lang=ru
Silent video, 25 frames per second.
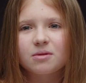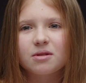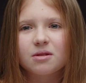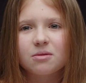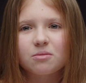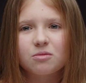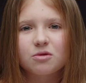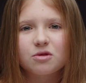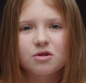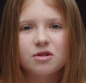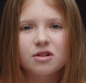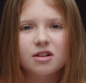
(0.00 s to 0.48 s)

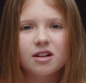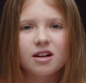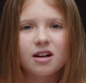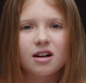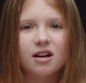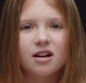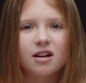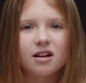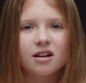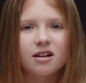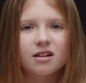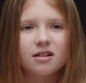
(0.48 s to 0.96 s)
потому что
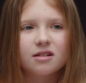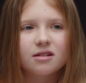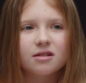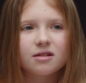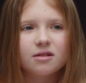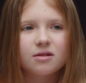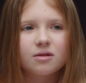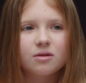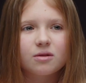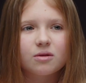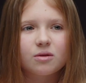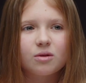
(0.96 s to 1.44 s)
я
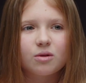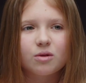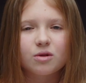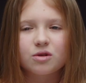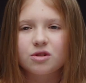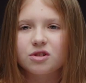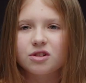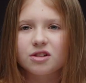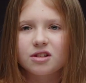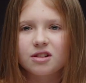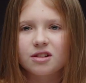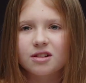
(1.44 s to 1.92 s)

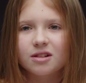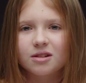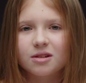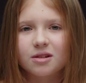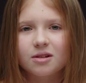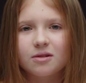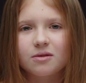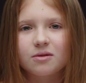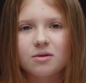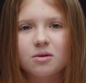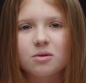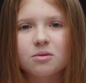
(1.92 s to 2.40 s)
очень
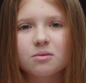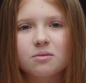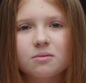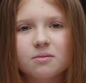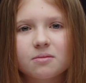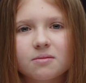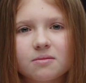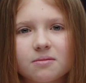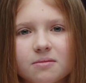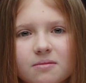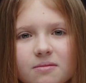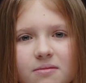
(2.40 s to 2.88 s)
редко вру.
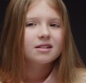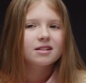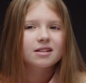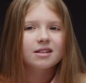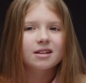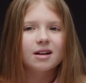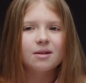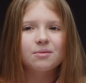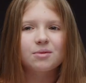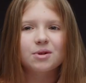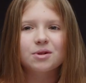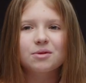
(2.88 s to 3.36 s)

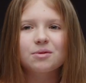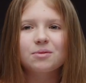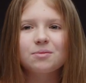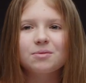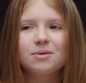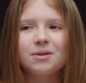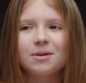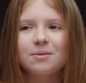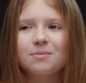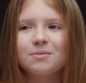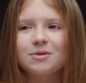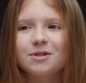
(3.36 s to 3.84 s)
Я могу
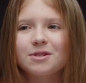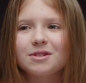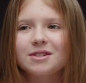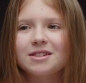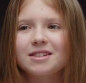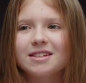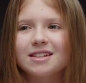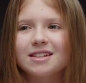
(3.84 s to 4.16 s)
бы там просто